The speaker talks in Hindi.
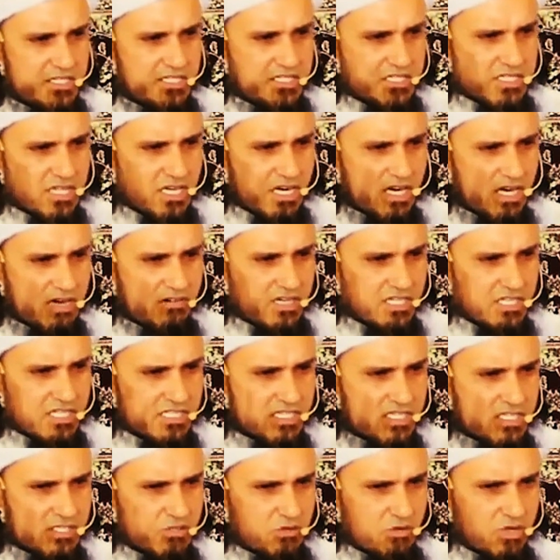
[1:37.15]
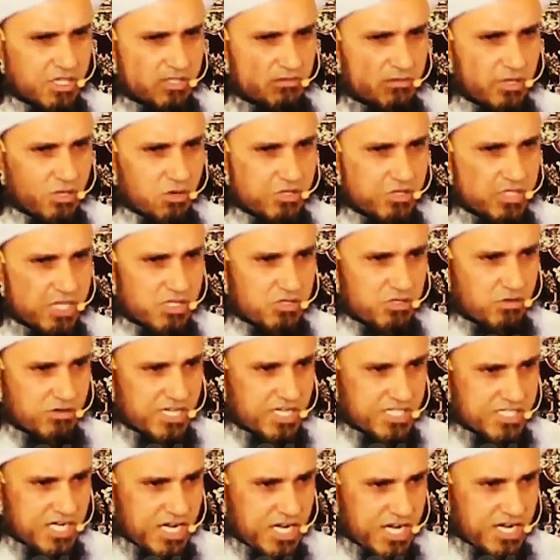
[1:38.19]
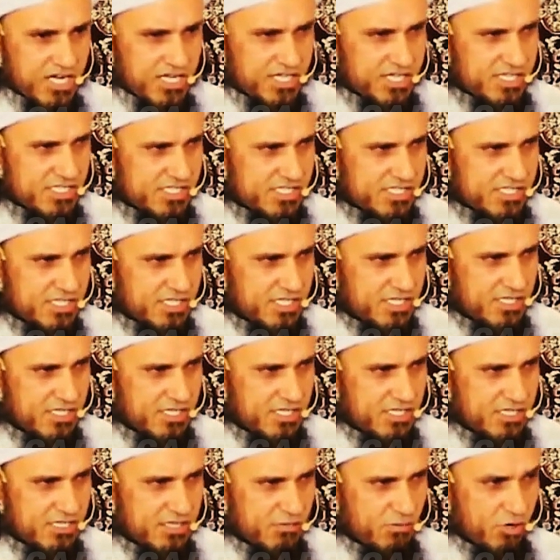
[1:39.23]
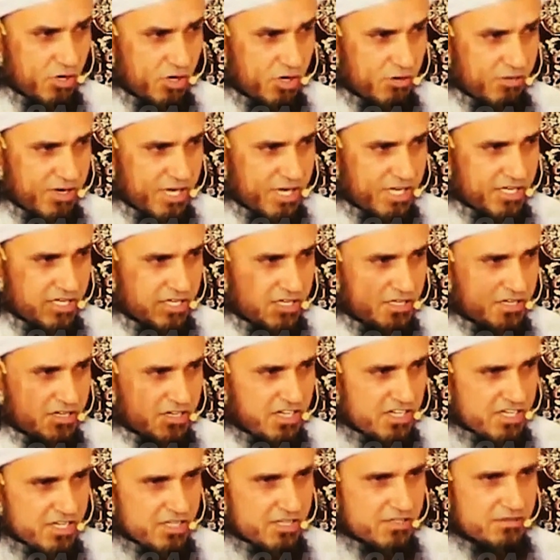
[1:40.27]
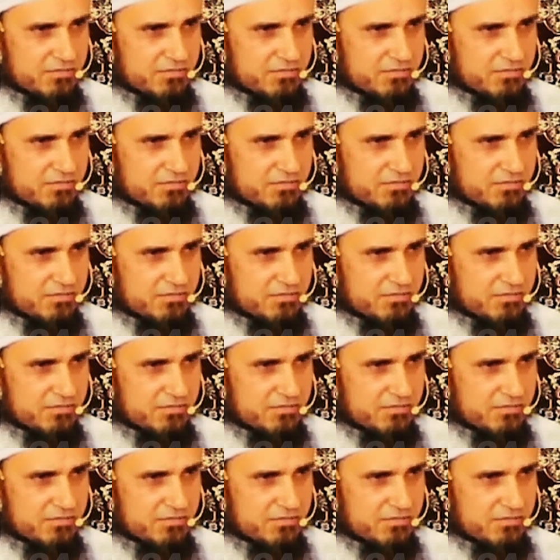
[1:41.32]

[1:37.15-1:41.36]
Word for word: इसके अलावा किसी सूरत में रोजा छोड़ना जायज बोलो भाई नहीं